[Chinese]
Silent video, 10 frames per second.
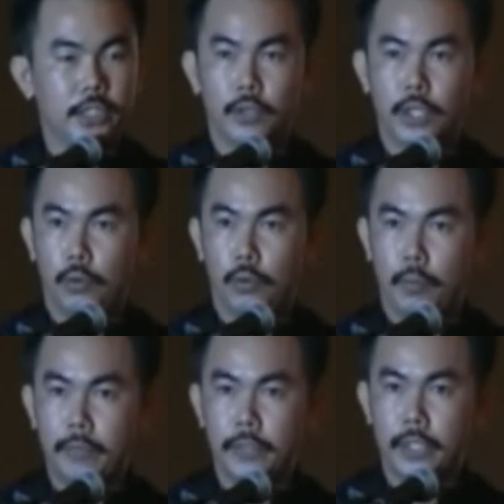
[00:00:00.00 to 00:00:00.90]
我的伙
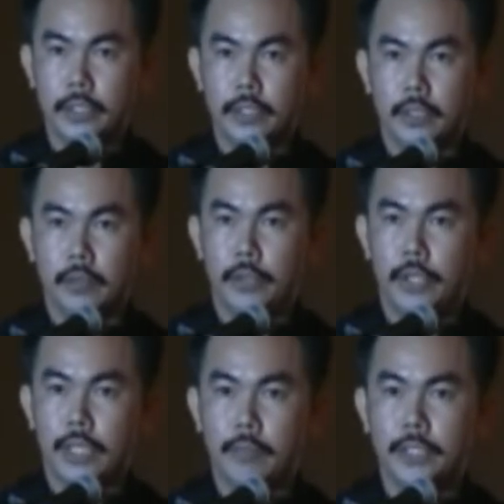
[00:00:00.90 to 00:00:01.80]
伴们，没
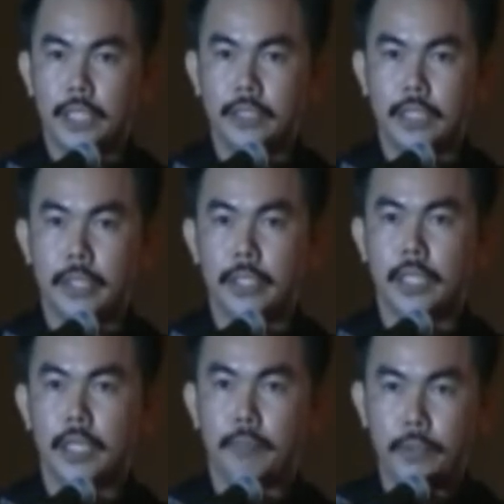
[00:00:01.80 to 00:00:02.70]
有他们在下面
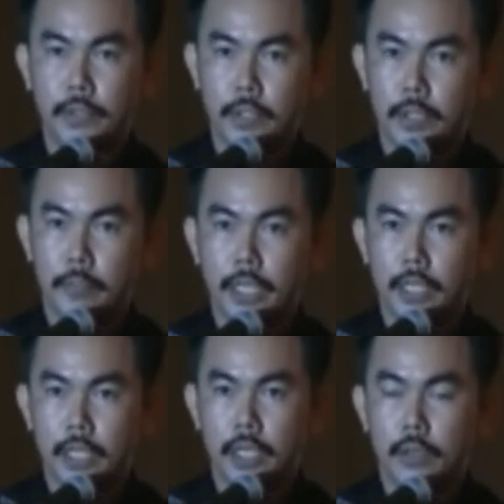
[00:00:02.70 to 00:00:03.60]
的配
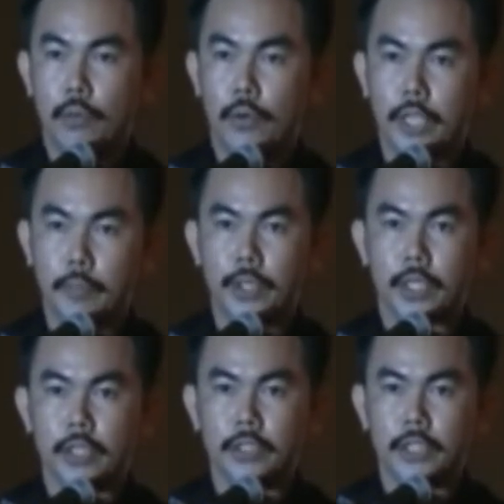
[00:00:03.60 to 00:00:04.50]
合，我也不
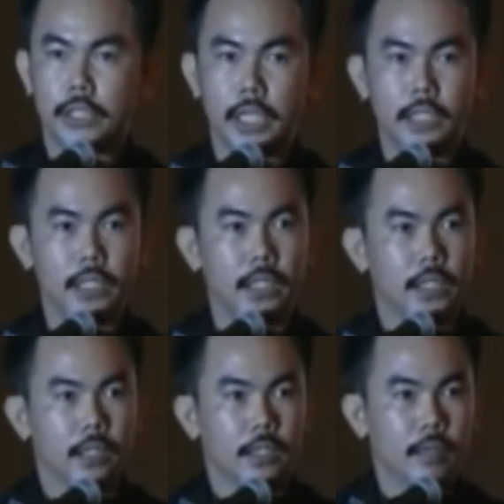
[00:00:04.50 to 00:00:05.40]
能够有今天。
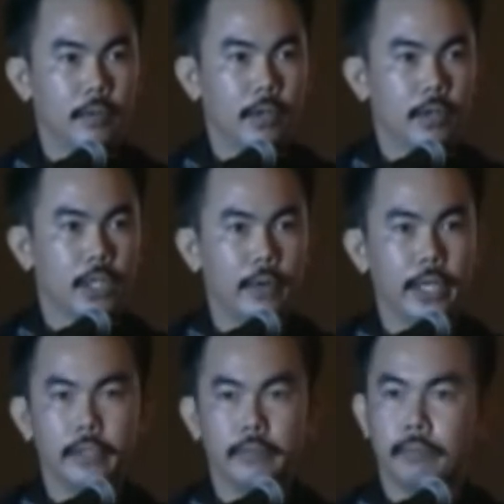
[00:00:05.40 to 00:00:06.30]
那么各
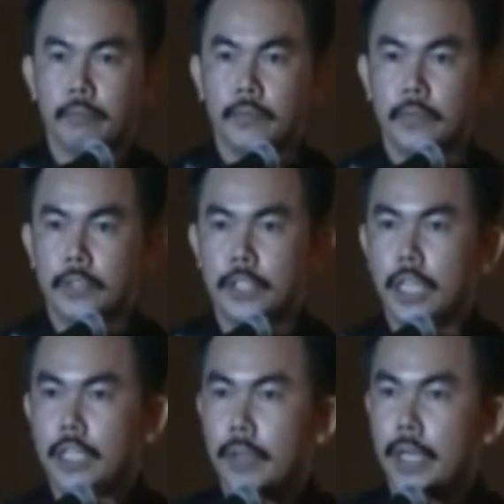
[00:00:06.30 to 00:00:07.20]
位，今
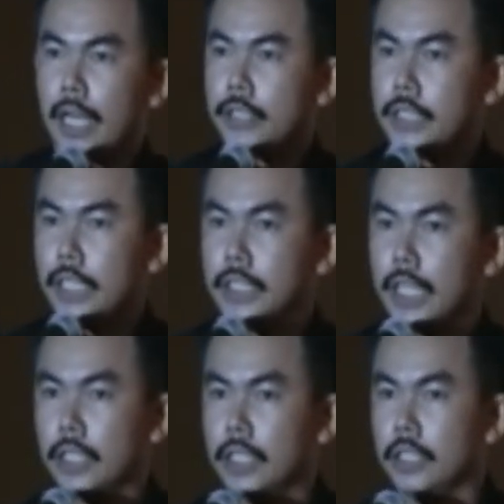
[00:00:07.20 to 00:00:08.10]
天你们来到现
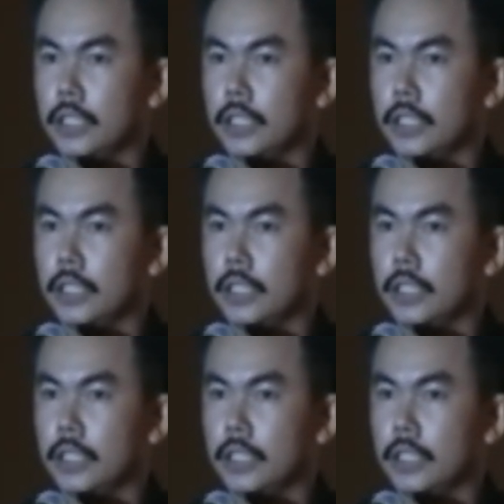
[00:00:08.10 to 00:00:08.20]
场呢？